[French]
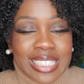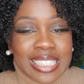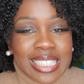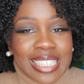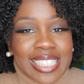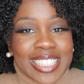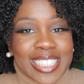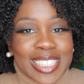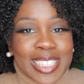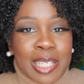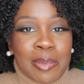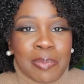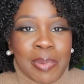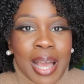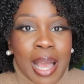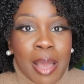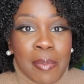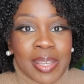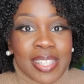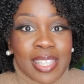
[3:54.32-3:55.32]
Et n'hésitez pas
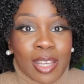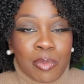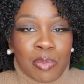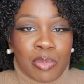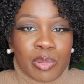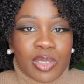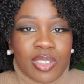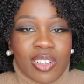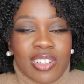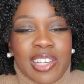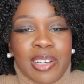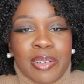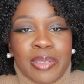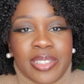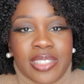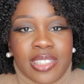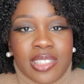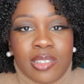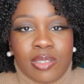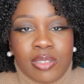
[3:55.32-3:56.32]
à mettre un pouce en l'air
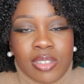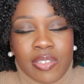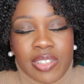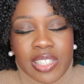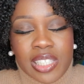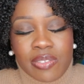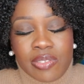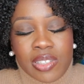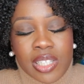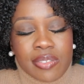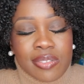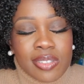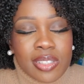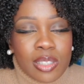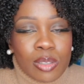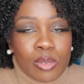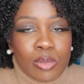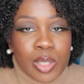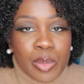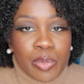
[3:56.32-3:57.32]
aussi si vous avez kiffé la
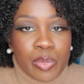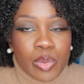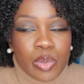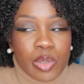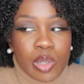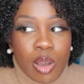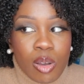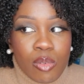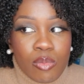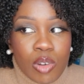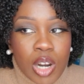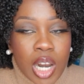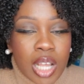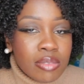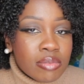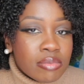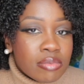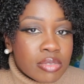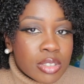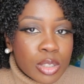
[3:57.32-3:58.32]
vidéo. Et puis voilà,
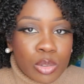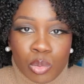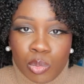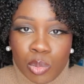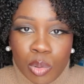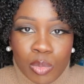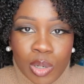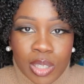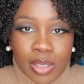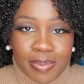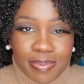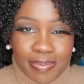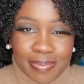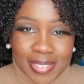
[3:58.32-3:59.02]
c'est tout pour moi.